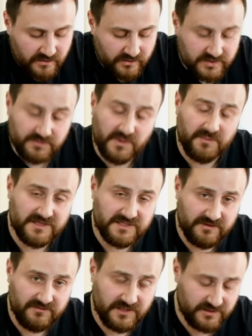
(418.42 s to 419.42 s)
то есть мы
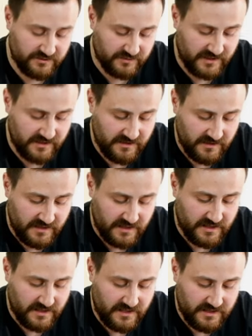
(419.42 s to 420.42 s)
поставили их сюда,
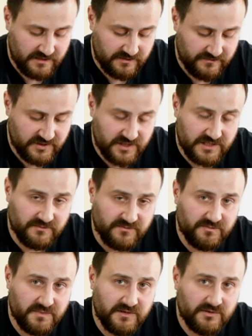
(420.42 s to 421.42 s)
и движением
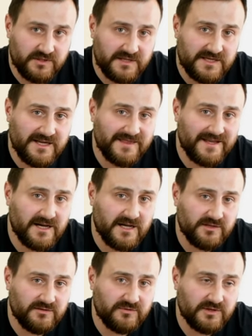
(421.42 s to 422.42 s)
вперед я
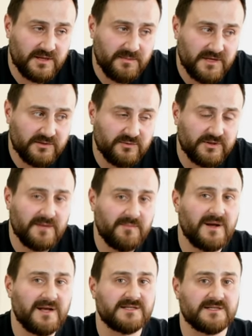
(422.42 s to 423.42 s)
накатываю лопатку на
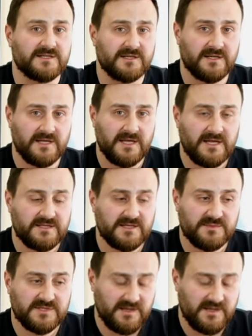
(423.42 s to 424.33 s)
пальцы. Тем